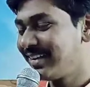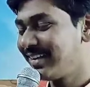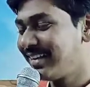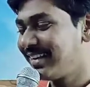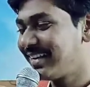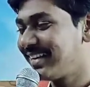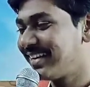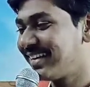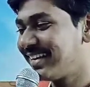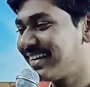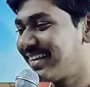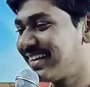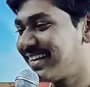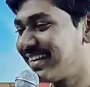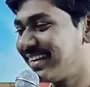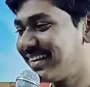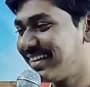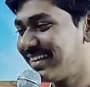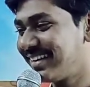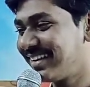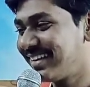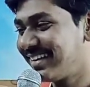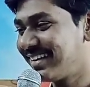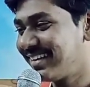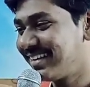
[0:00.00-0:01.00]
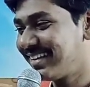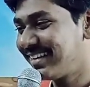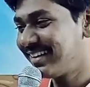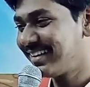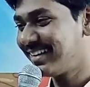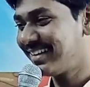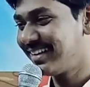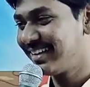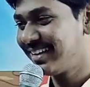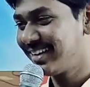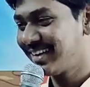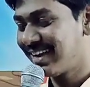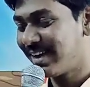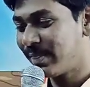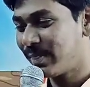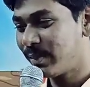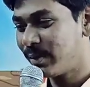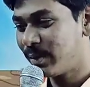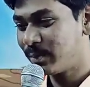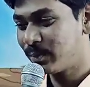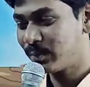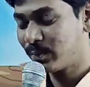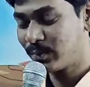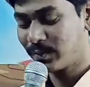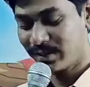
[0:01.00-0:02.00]
ఏంటంటే
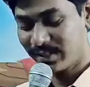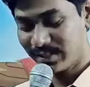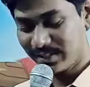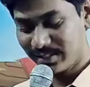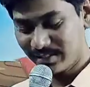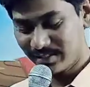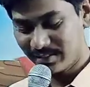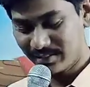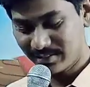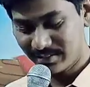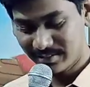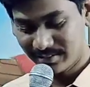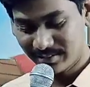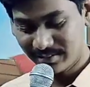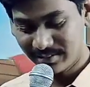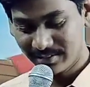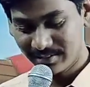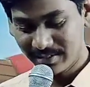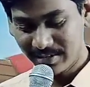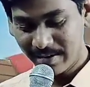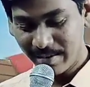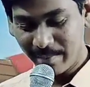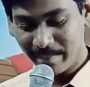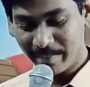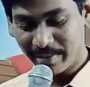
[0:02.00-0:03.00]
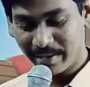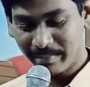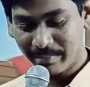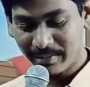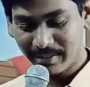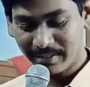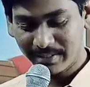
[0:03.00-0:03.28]
అందరం కూడా బైబిల్